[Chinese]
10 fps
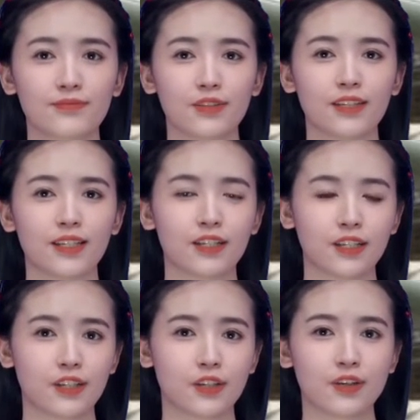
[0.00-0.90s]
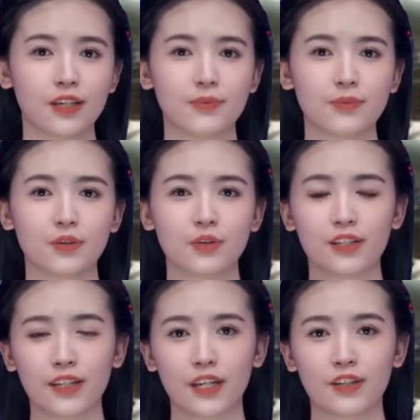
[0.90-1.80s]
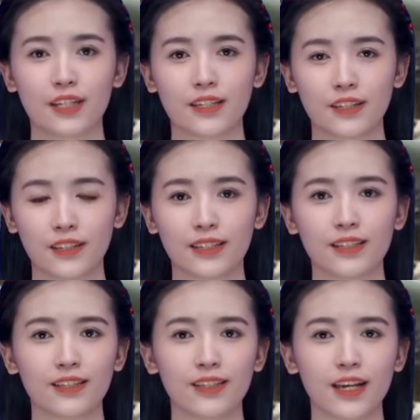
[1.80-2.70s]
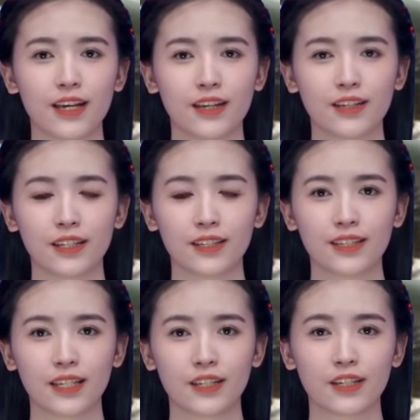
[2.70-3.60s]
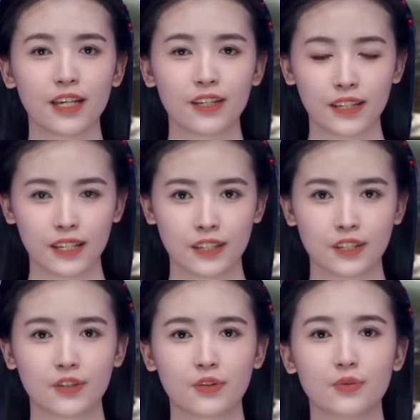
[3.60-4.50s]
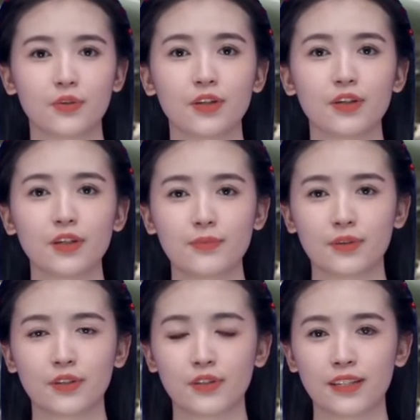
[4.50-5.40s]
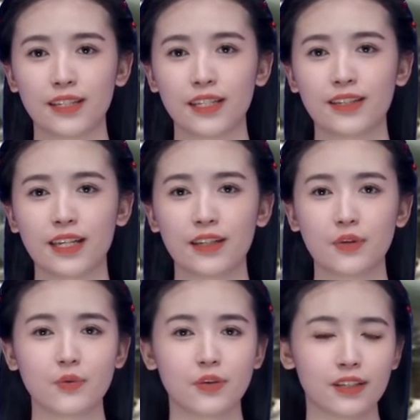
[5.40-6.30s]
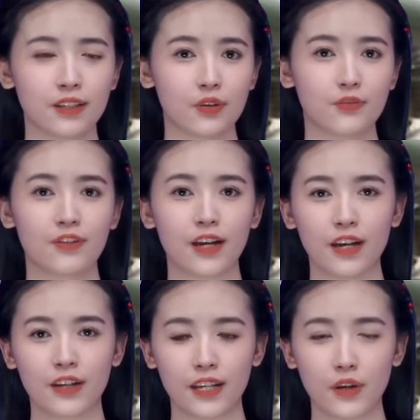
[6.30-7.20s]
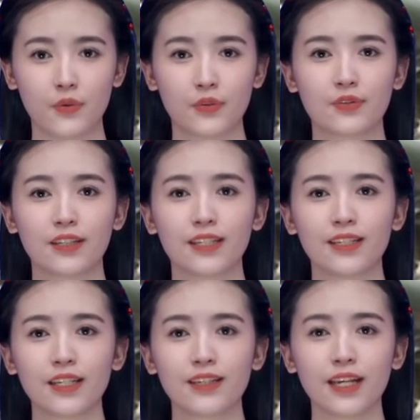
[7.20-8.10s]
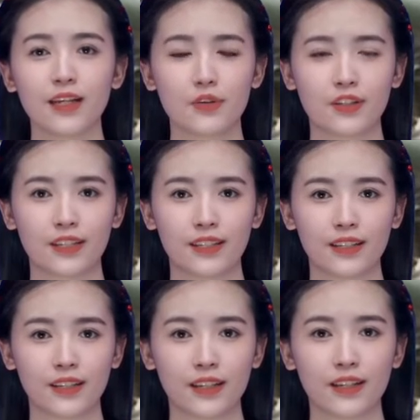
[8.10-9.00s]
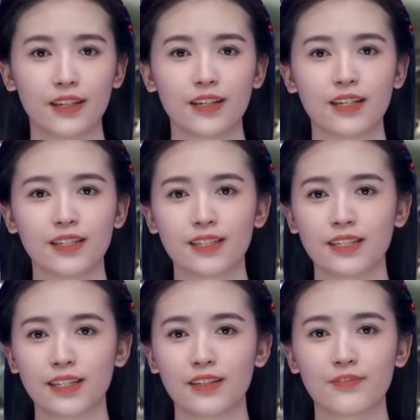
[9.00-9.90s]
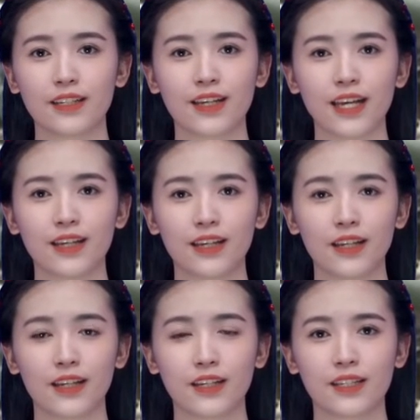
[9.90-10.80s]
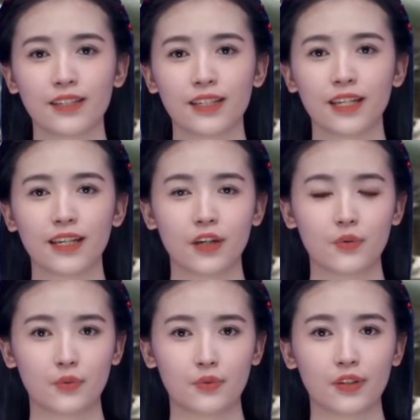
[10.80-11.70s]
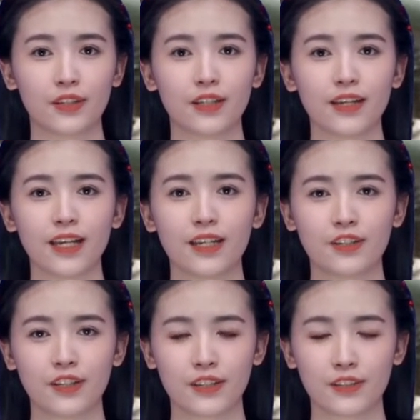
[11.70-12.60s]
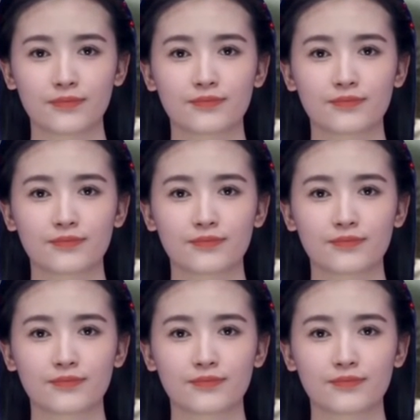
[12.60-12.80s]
这也是受抗美援朝战争的影响，在这场战争中，美军强大的火力投放让我军印象太过深刻。现在发达了，自然要武装到牙齿。